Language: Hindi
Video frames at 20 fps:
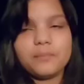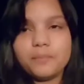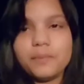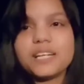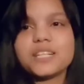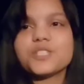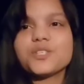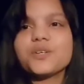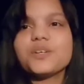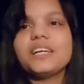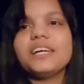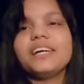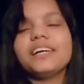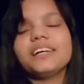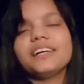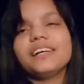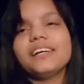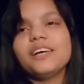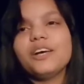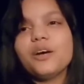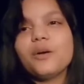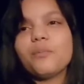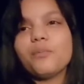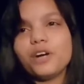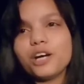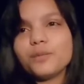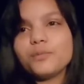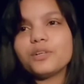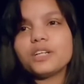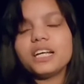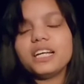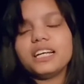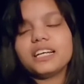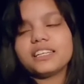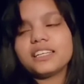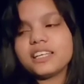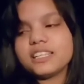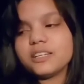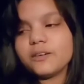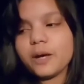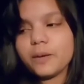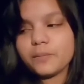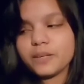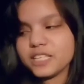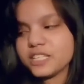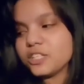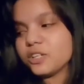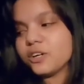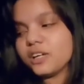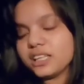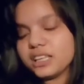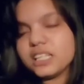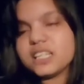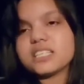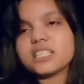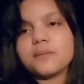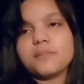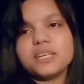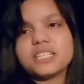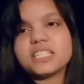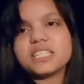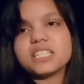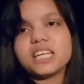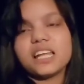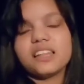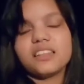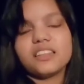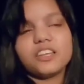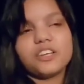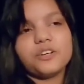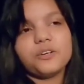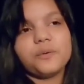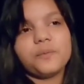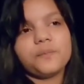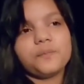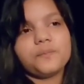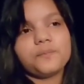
परसों ही बहुत बुरा लगता है जब आप किसी को इतने समय से जानते हो